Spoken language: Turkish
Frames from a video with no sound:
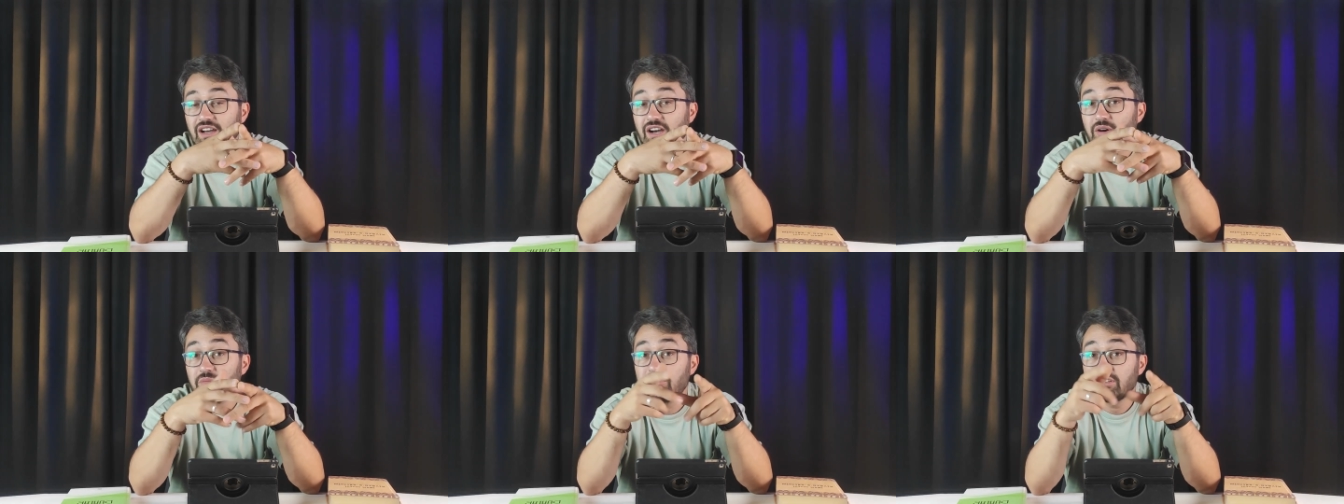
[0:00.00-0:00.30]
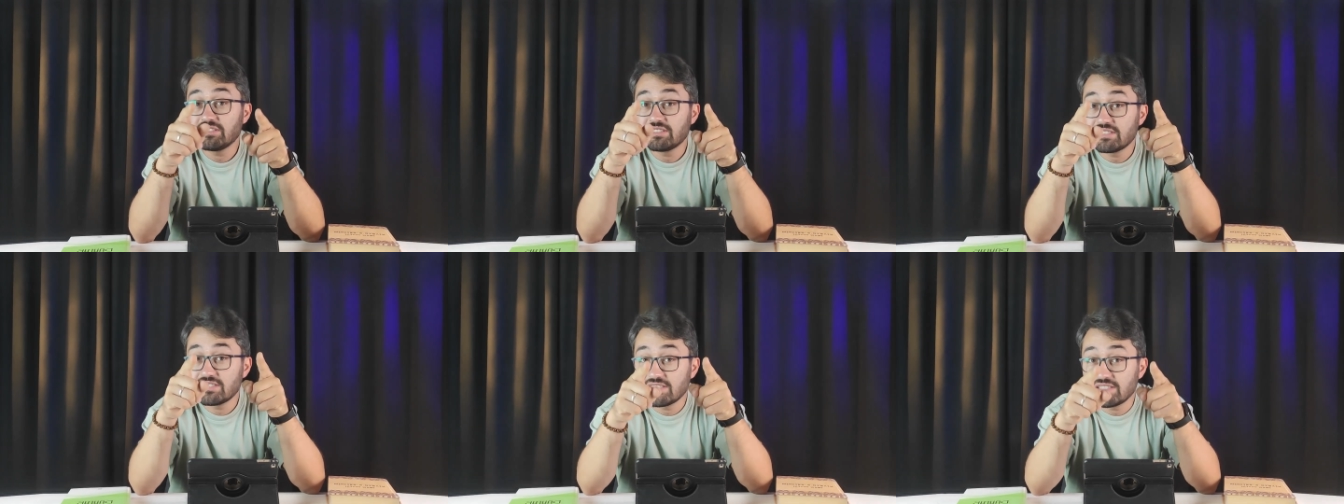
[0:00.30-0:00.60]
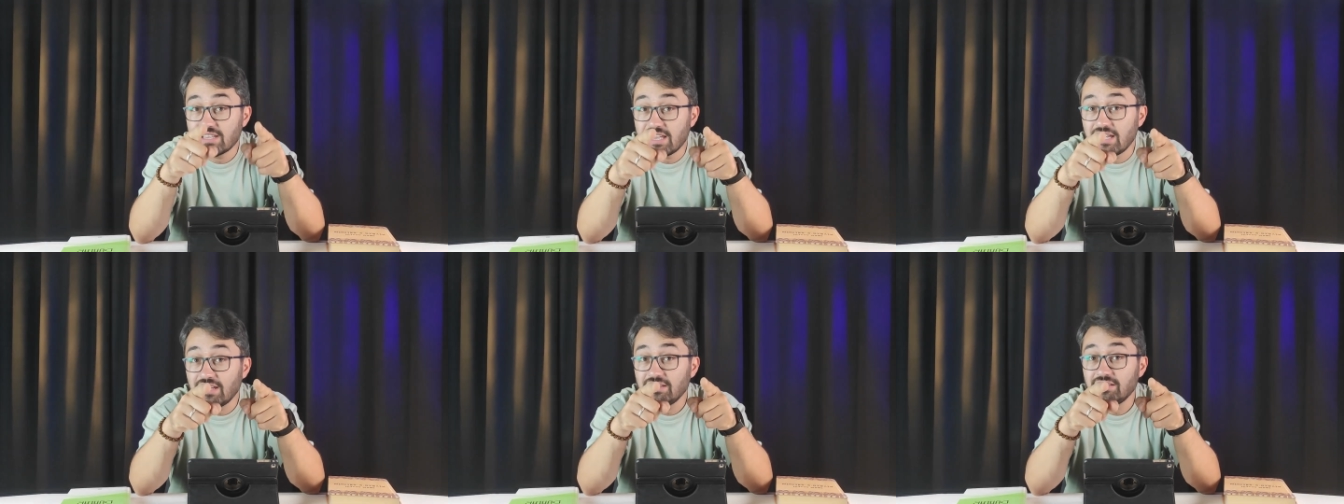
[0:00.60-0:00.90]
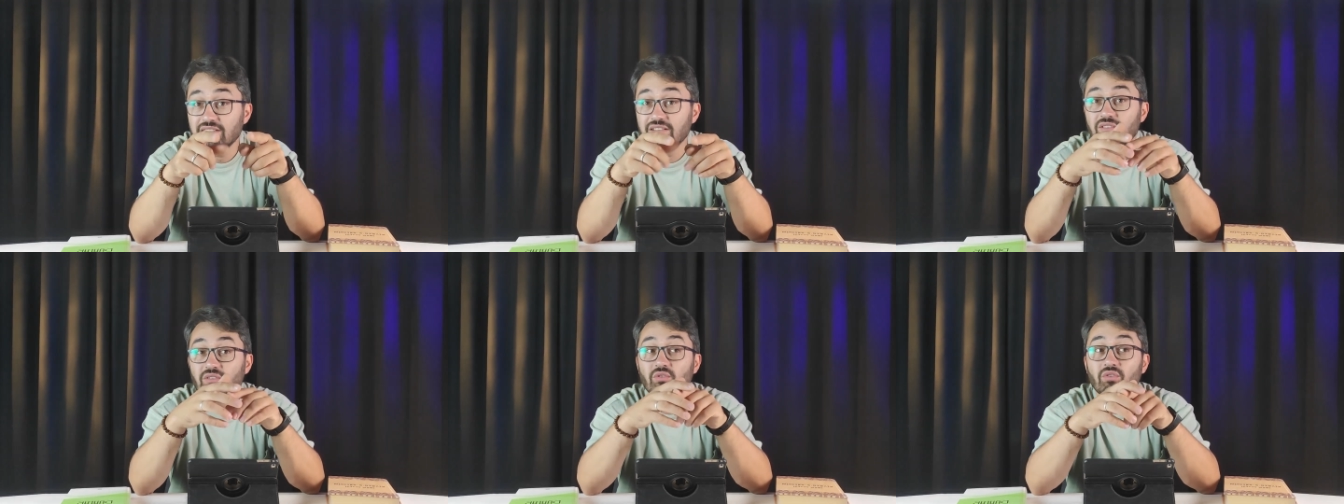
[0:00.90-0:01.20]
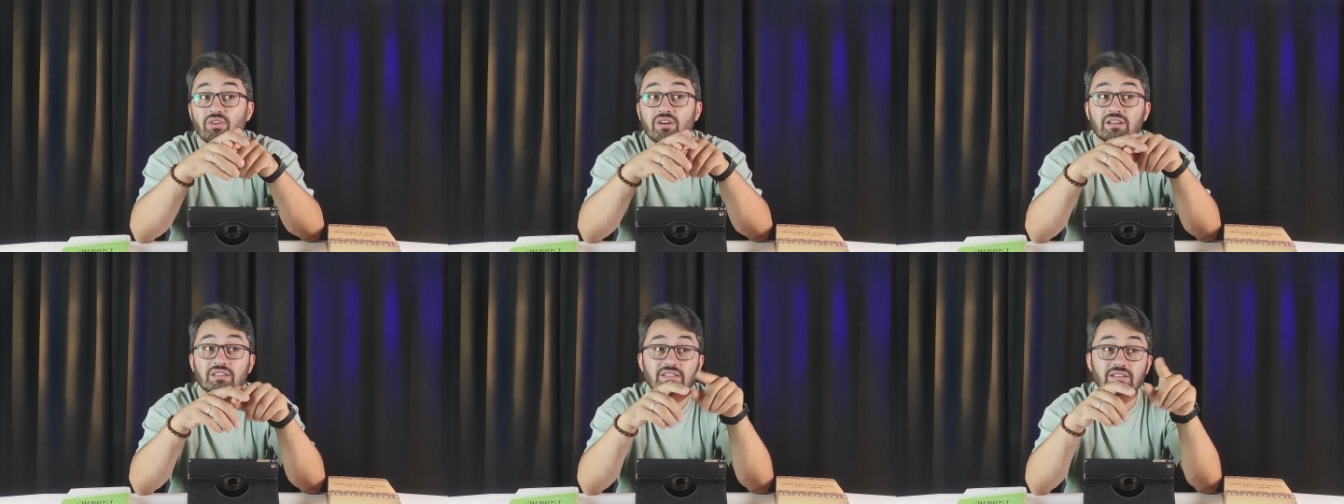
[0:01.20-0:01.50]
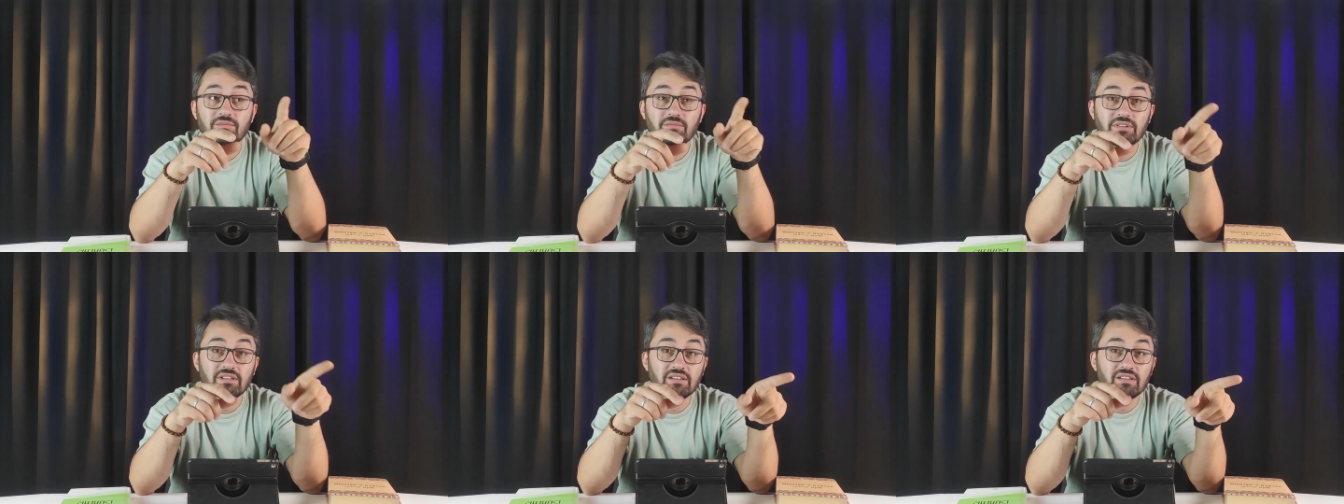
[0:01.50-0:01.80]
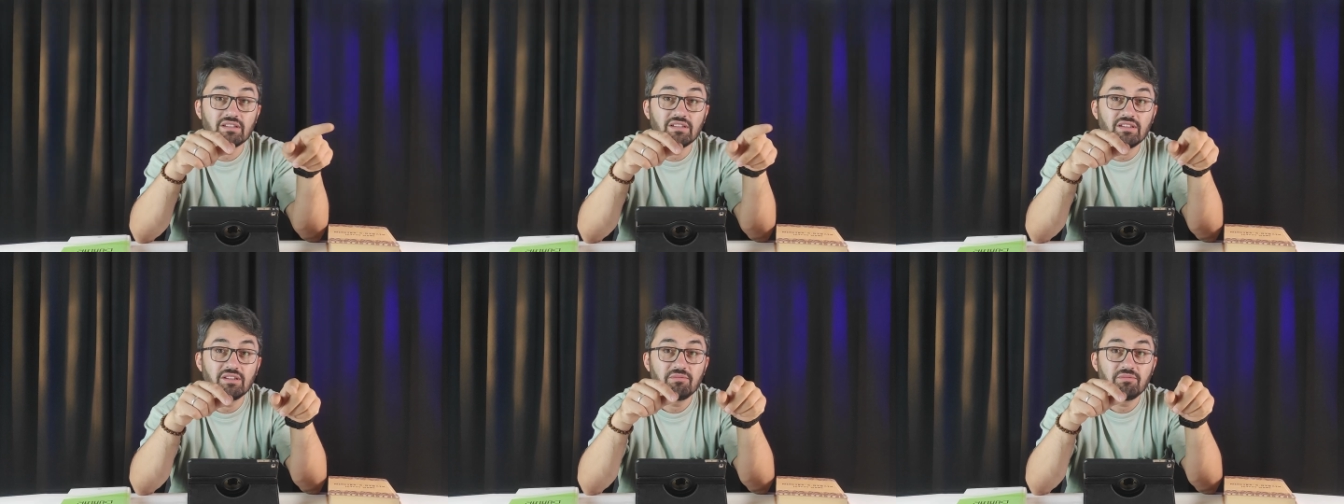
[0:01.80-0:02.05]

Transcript: Ama sen o adama